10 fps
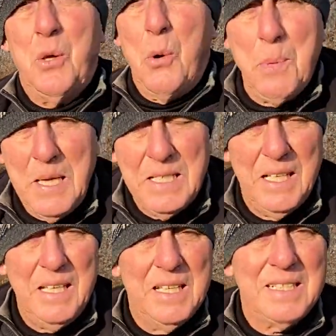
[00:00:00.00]
Robby,
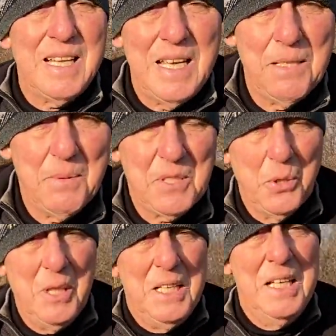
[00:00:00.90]
den ich jetzt leider
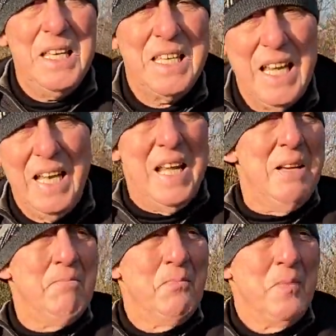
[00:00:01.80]
persönlich nicht kenne,
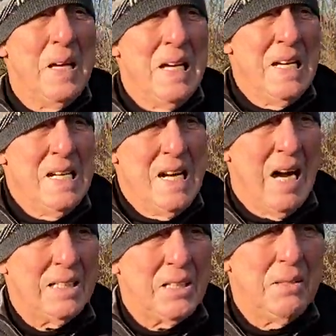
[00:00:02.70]

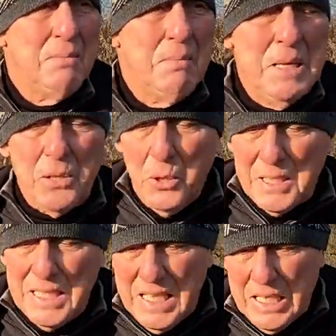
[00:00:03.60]
hat mir kürzlich